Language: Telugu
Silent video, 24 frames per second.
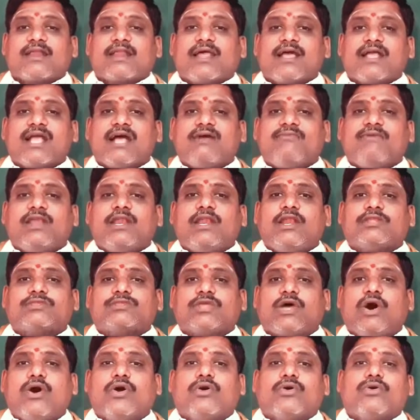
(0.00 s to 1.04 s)

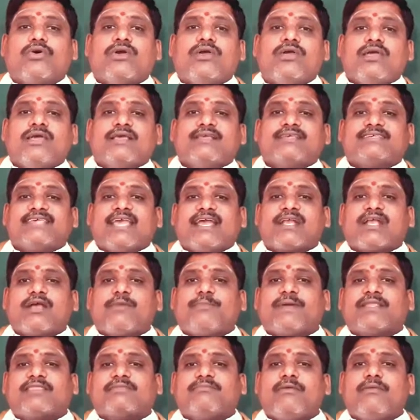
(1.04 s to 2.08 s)
రంగవల్లుతో
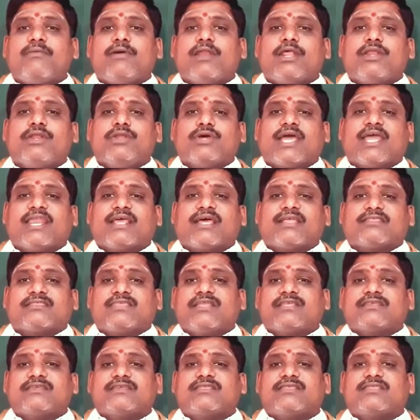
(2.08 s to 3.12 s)
శంఖపద్మములను గనక
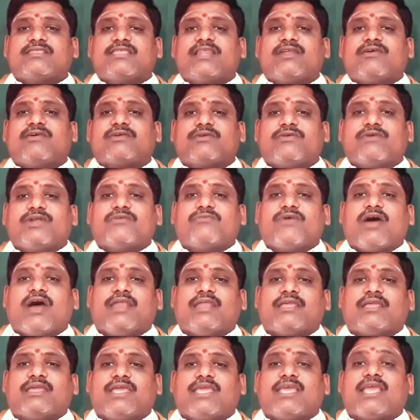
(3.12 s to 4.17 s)
తీర్చిదిద్దినటువంటి
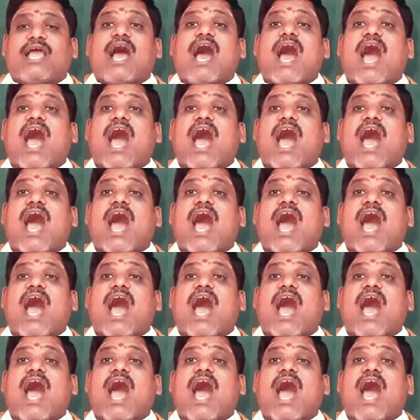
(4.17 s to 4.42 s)
వానికి